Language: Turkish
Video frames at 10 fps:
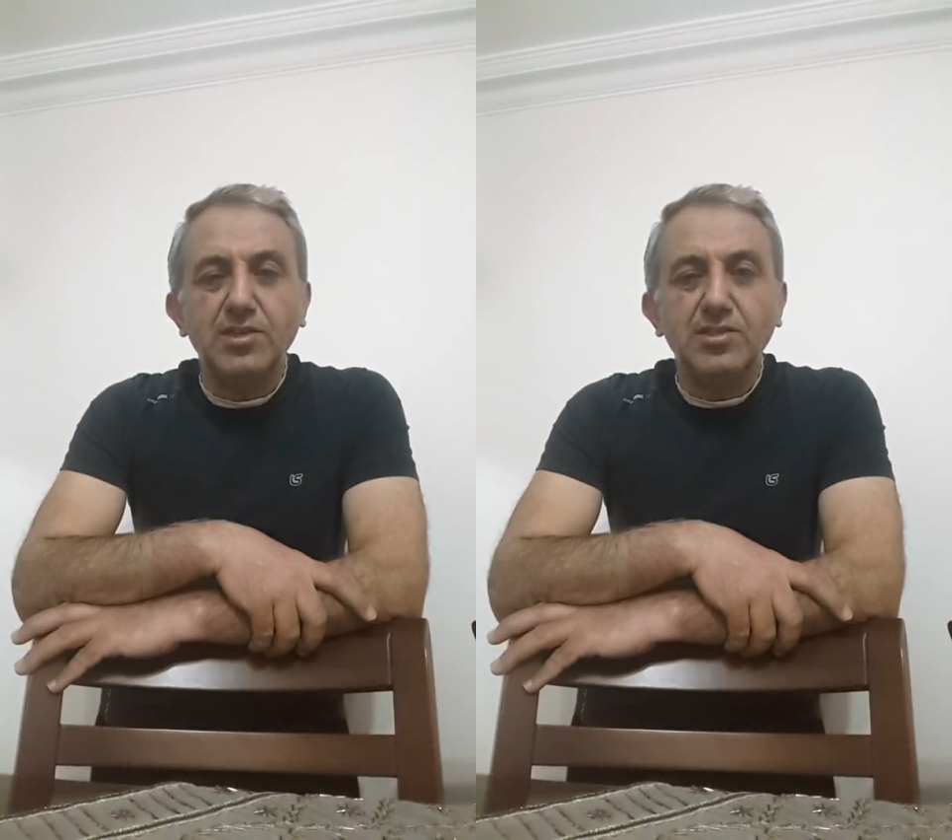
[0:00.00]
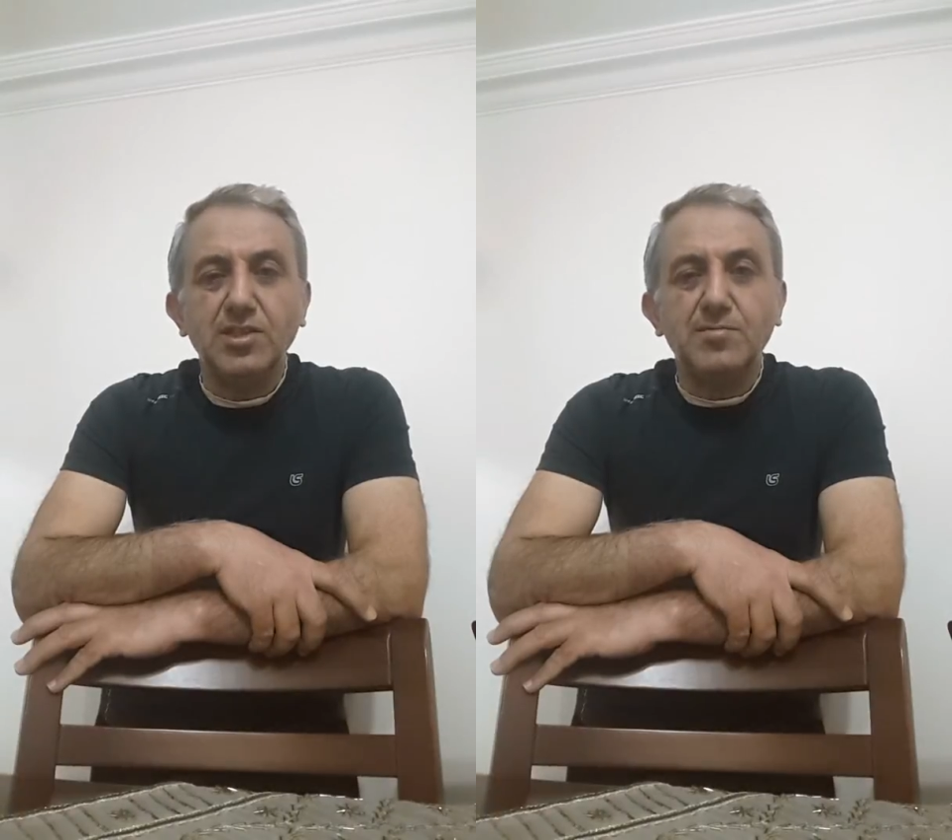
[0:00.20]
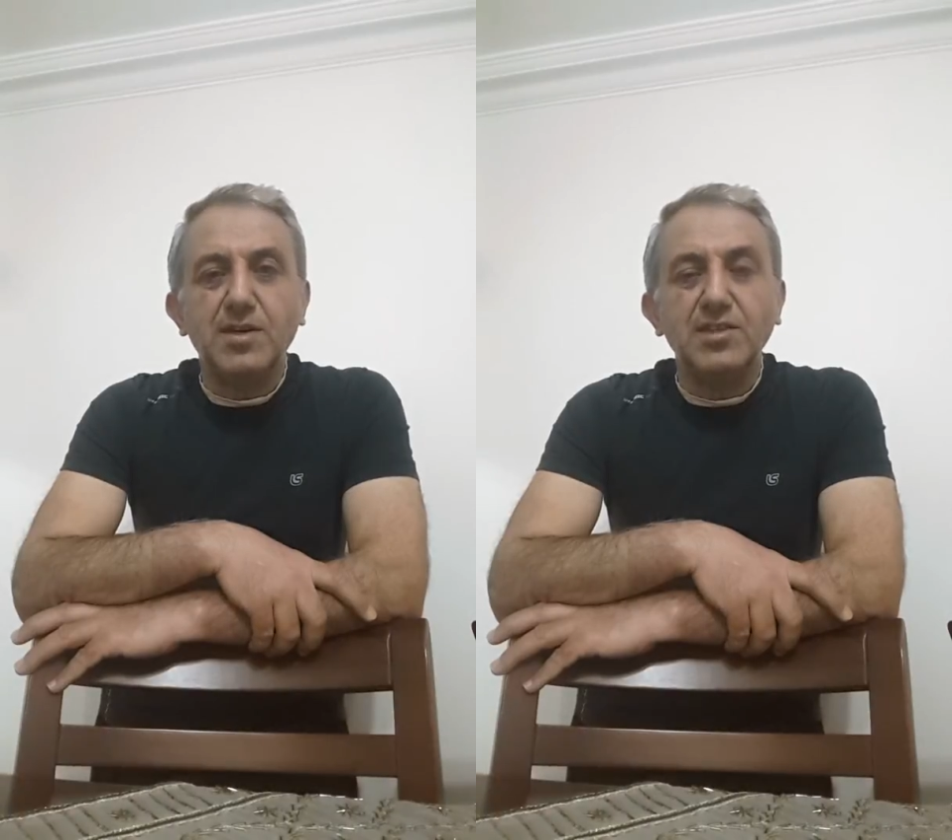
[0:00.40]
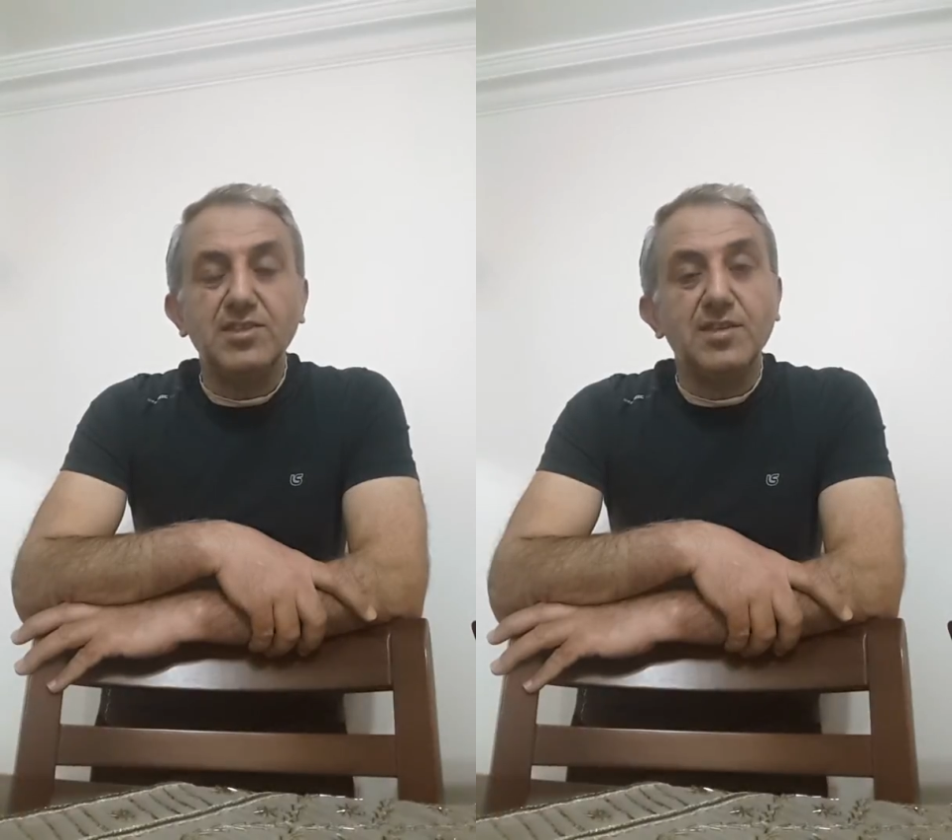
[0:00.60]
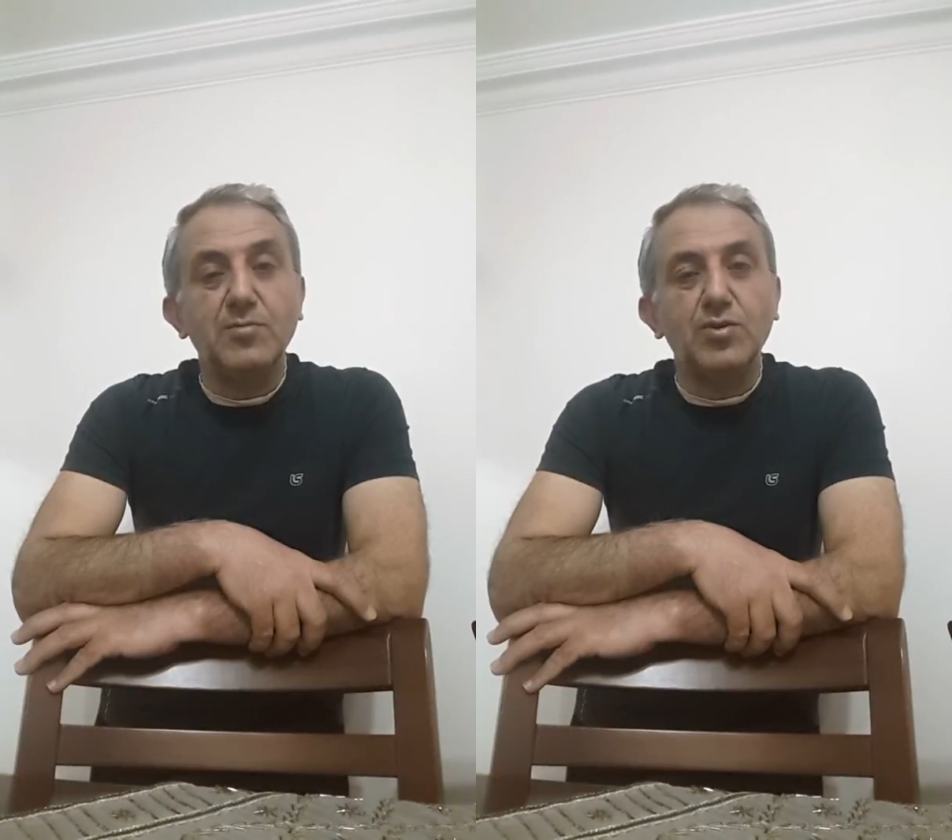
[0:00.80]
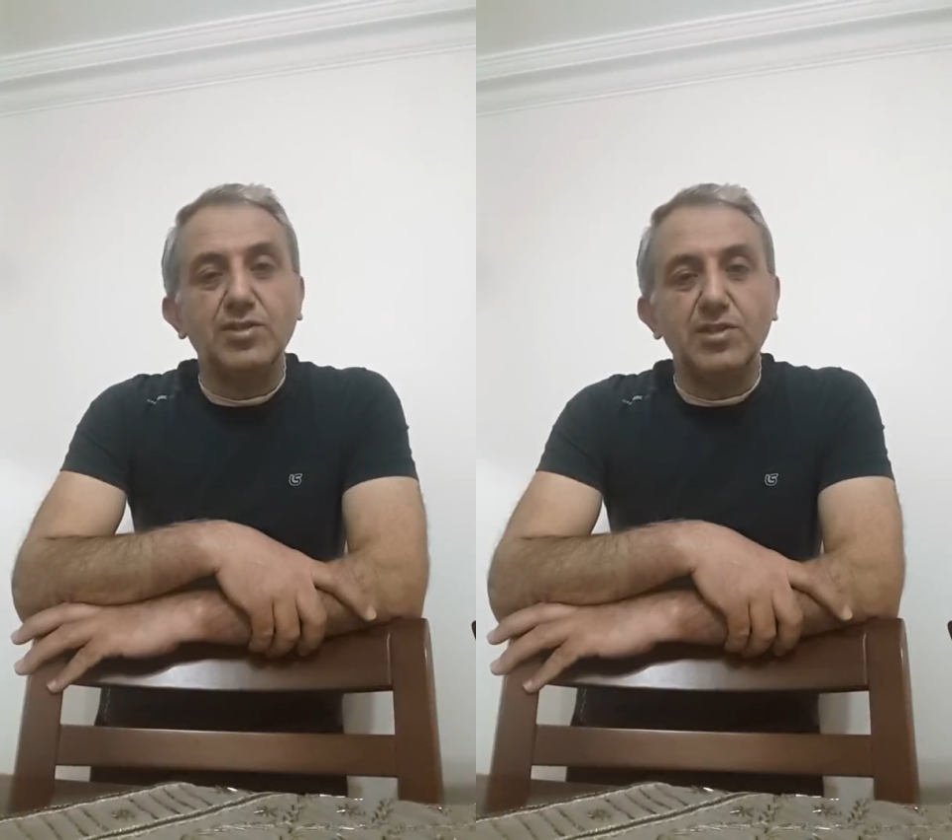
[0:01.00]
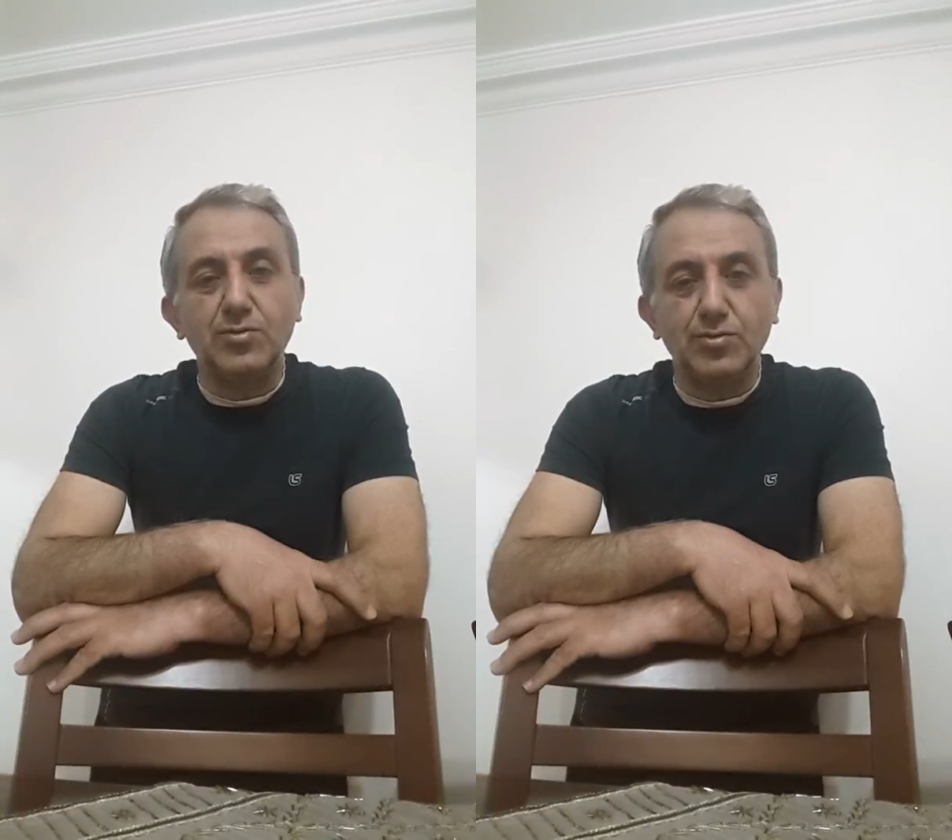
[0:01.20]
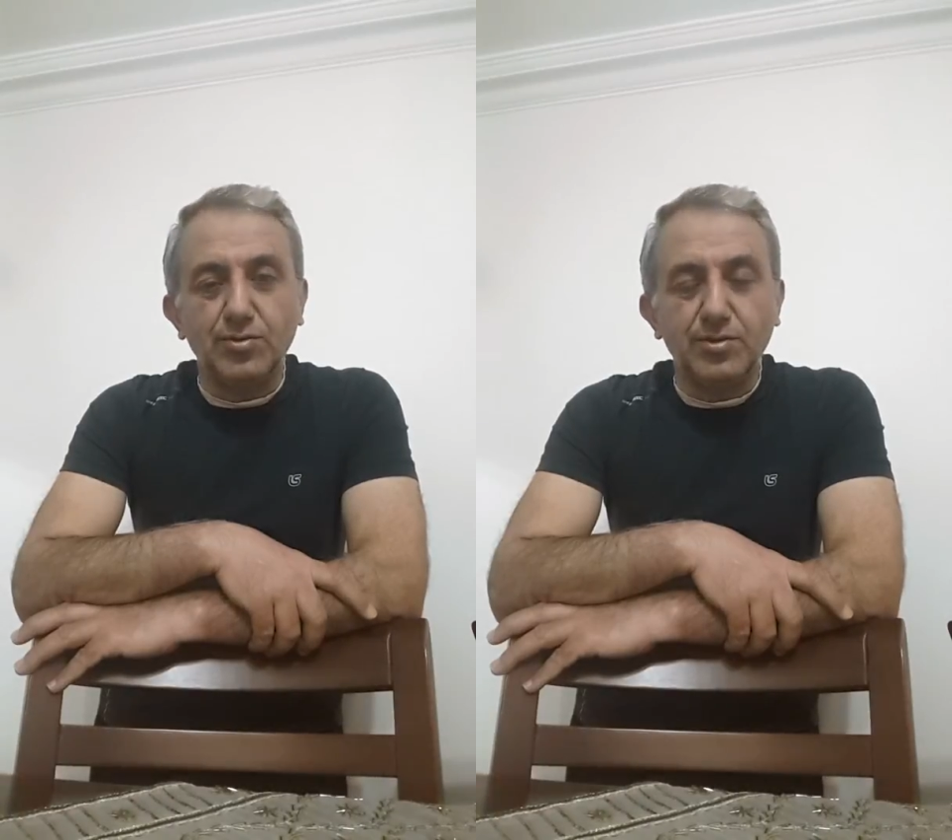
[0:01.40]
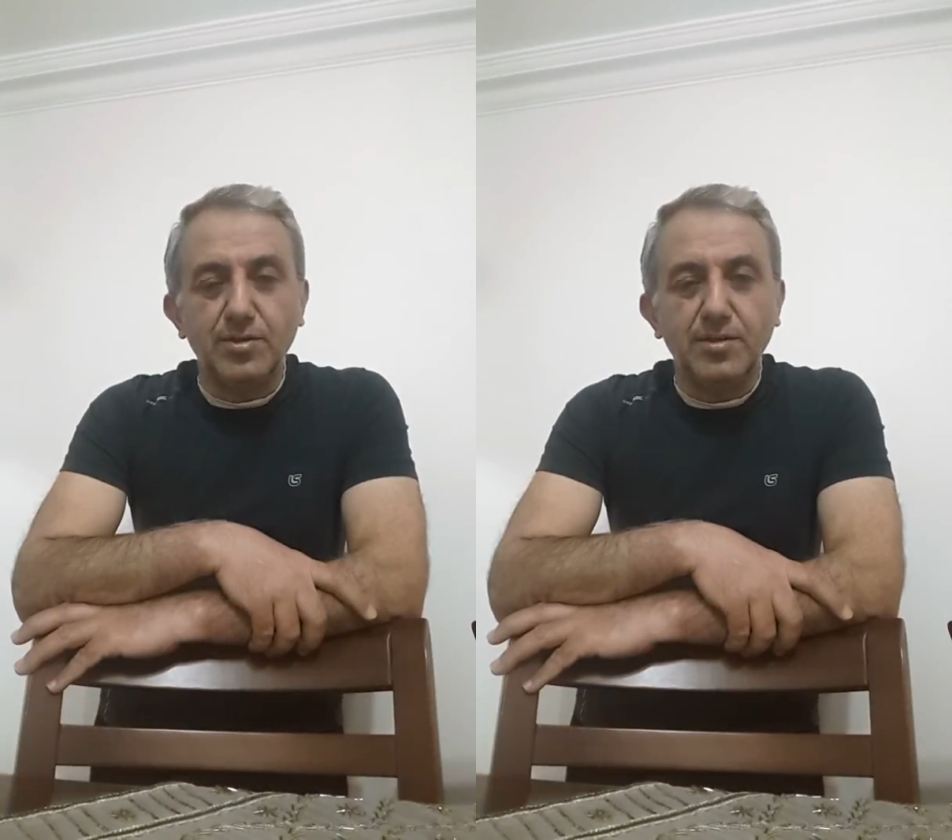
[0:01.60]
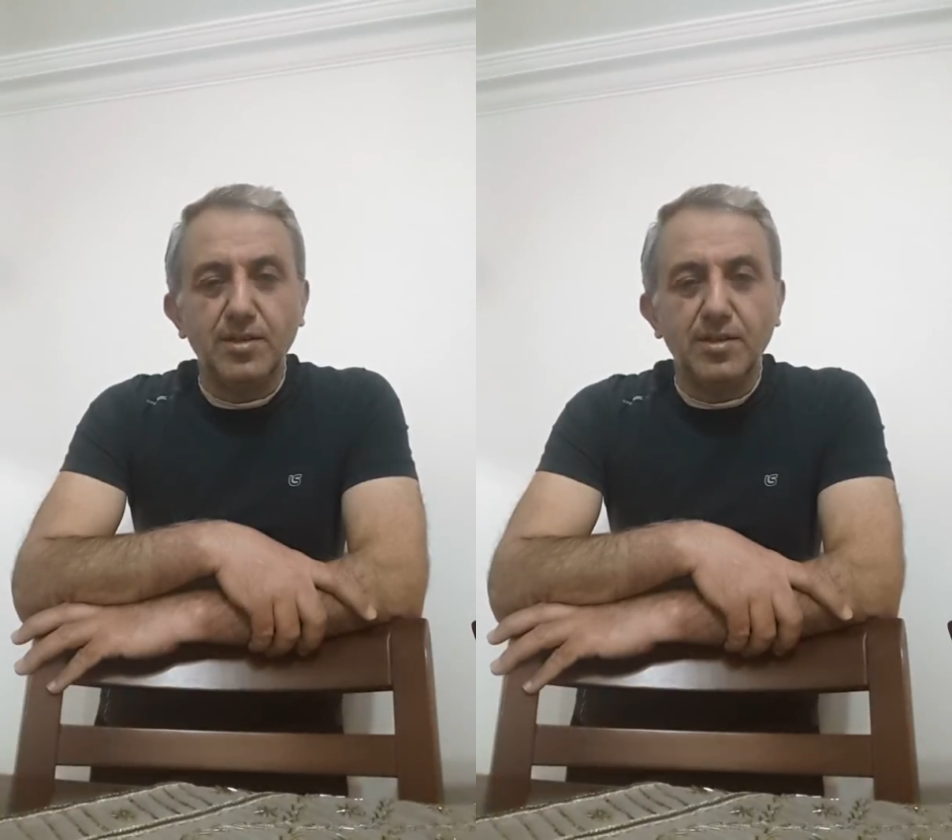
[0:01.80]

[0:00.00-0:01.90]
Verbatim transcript: çıkmak istemiyor diye düşünür